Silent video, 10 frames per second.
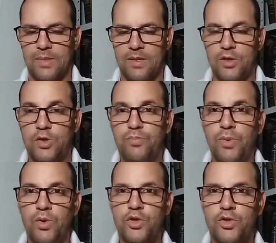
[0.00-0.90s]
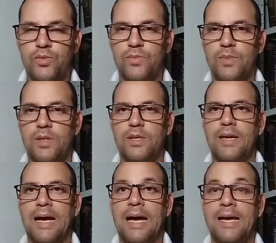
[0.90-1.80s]
disposto
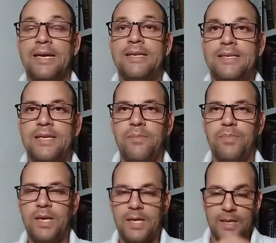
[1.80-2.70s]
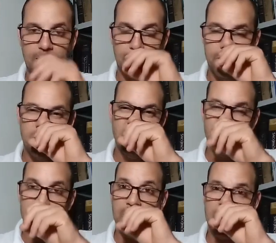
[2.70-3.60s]
a receber
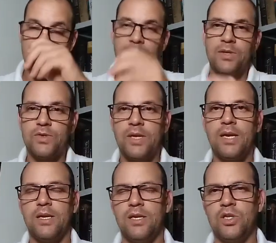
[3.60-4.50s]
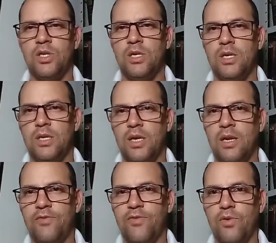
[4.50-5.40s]
os sacramentos da igreja
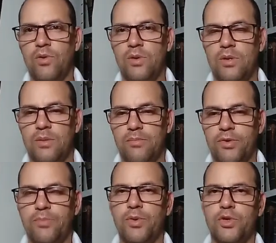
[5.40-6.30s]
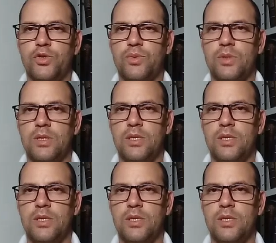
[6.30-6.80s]
que lhe for proposto.